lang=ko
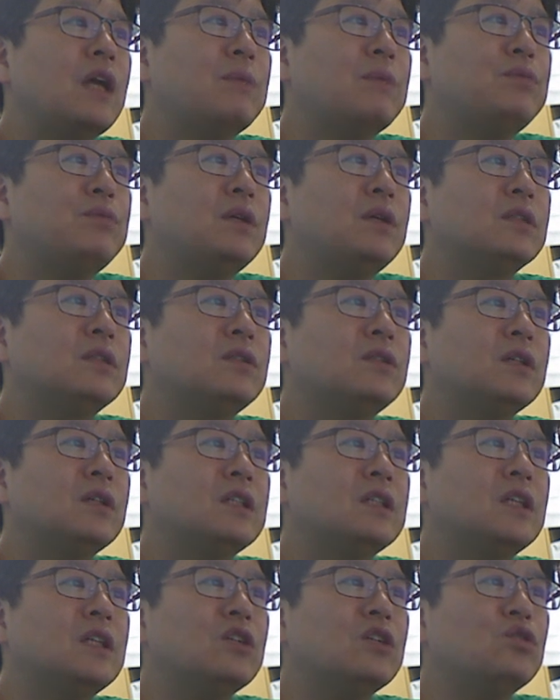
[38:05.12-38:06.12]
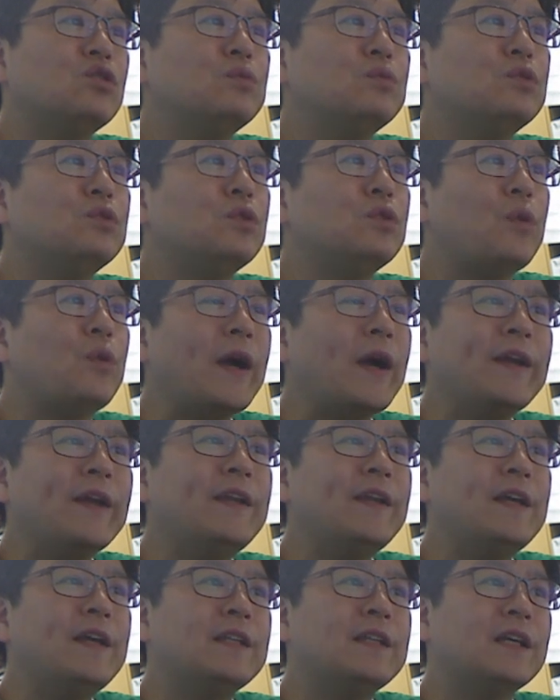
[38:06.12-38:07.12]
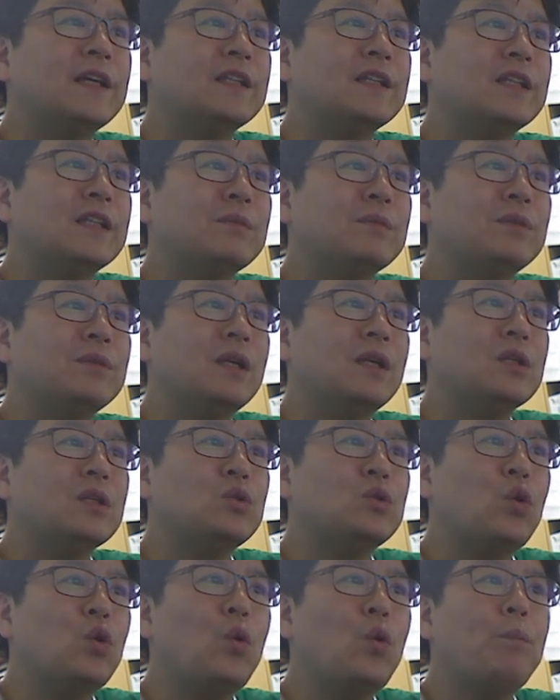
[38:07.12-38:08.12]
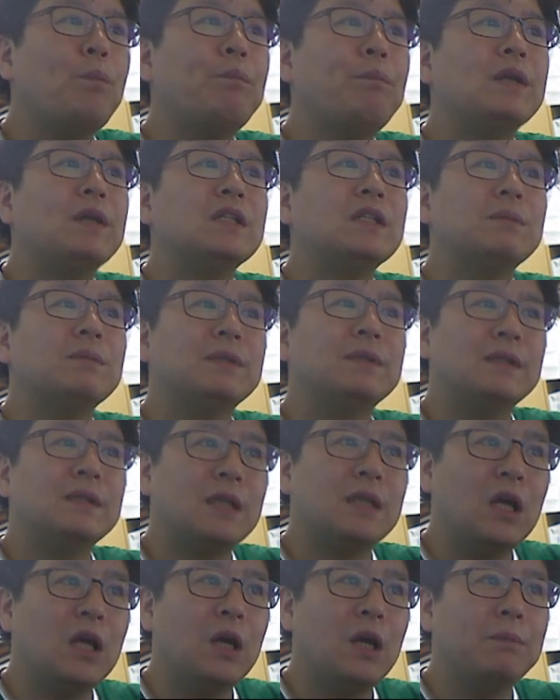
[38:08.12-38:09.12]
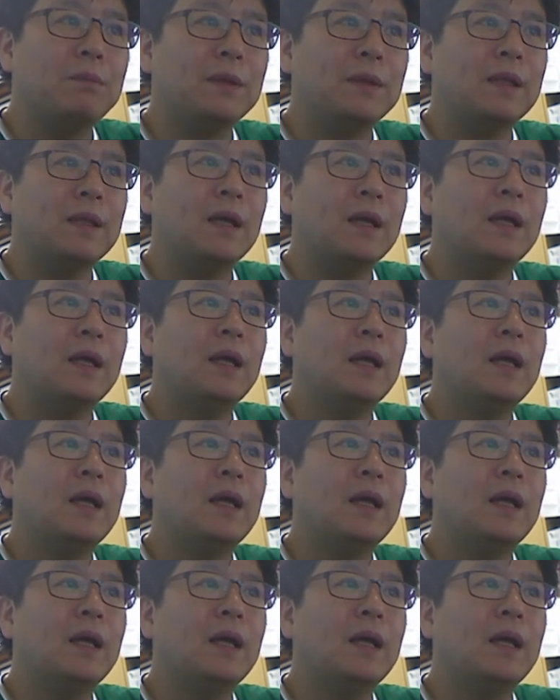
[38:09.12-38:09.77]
해부학적 이상 유무를 확인해야 되기 때문에 초음파 장비를 사용합니다.